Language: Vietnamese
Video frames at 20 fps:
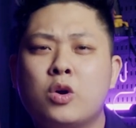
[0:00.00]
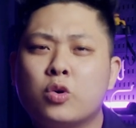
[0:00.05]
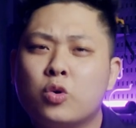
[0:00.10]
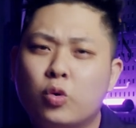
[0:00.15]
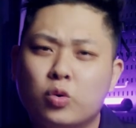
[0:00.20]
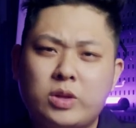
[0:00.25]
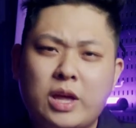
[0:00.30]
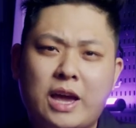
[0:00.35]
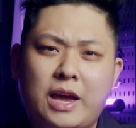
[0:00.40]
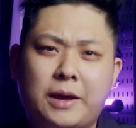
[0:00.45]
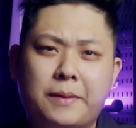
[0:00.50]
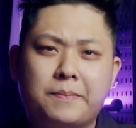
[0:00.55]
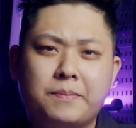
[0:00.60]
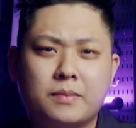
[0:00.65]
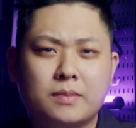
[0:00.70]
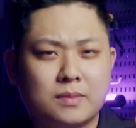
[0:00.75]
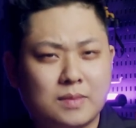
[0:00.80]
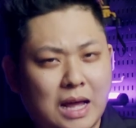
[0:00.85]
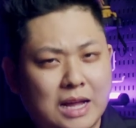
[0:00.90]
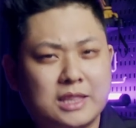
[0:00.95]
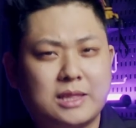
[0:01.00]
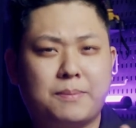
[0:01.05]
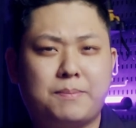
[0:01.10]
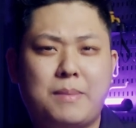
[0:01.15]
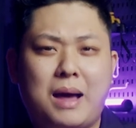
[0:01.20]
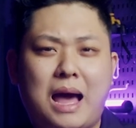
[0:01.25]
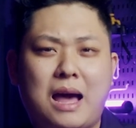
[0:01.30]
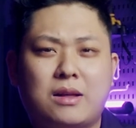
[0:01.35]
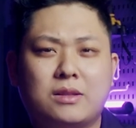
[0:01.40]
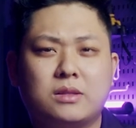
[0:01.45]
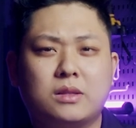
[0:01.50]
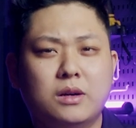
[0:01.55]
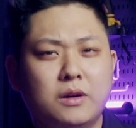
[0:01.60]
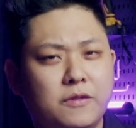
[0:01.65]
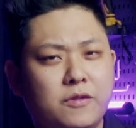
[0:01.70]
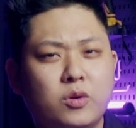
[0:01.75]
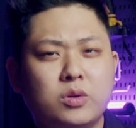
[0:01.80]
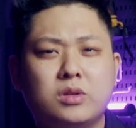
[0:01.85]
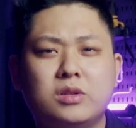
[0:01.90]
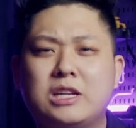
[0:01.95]
Cụ thể, tại tập 3 từ
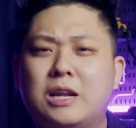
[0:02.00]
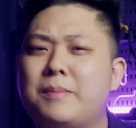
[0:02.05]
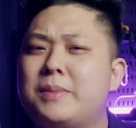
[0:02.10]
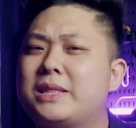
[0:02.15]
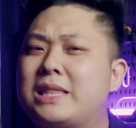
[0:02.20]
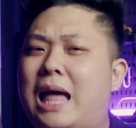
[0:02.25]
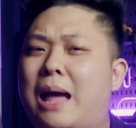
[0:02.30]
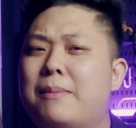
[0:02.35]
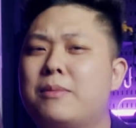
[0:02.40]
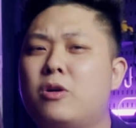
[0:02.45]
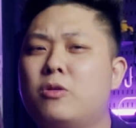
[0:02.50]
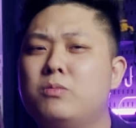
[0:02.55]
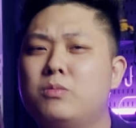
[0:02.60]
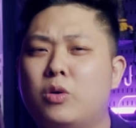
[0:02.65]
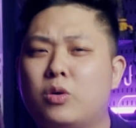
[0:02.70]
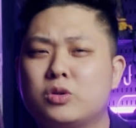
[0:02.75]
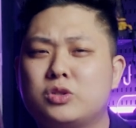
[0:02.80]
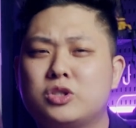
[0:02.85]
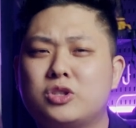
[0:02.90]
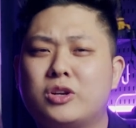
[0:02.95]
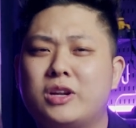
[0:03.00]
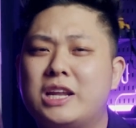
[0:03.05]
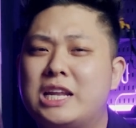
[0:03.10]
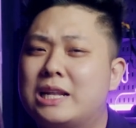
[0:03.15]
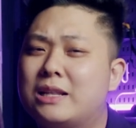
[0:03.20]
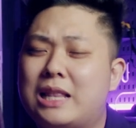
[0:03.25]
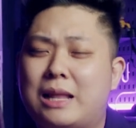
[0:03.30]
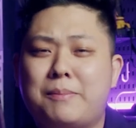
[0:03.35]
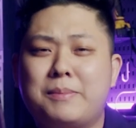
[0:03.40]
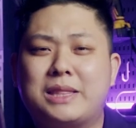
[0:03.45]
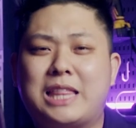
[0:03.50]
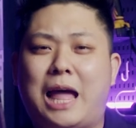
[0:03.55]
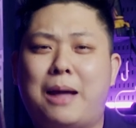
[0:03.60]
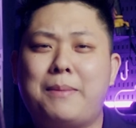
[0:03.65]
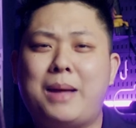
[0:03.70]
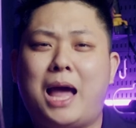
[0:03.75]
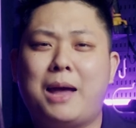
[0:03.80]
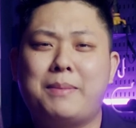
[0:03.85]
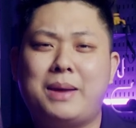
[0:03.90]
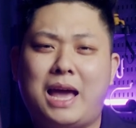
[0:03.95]
phút thứ 5801 cho đến
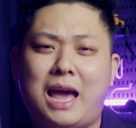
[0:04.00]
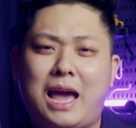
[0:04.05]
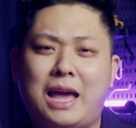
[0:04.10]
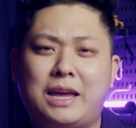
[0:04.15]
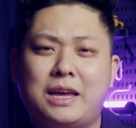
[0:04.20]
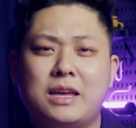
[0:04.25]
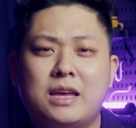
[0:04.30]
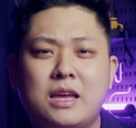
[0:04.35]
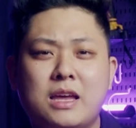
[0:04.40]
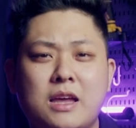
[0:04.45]
5822